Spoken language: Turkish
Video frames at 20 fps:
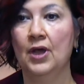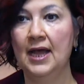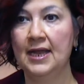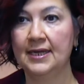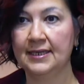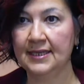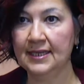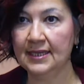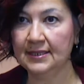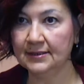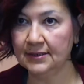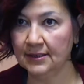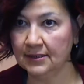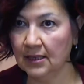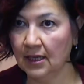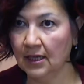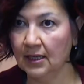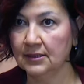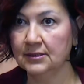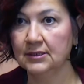Erken
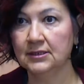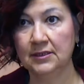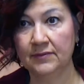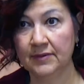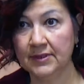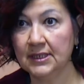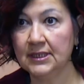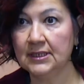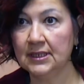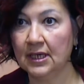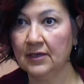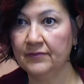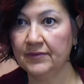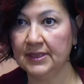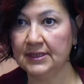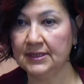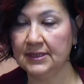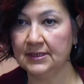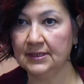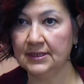tanı aldığında ve tedavi
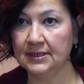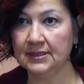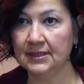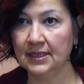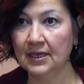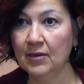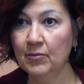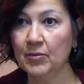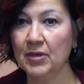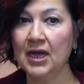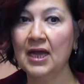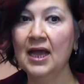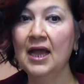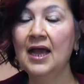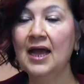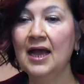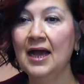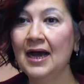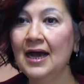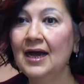edildiğinde ama
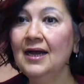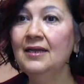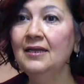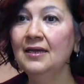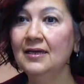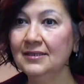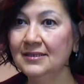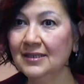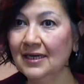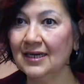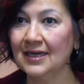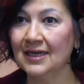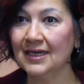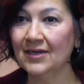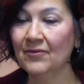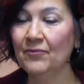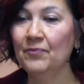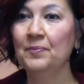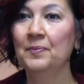hala daha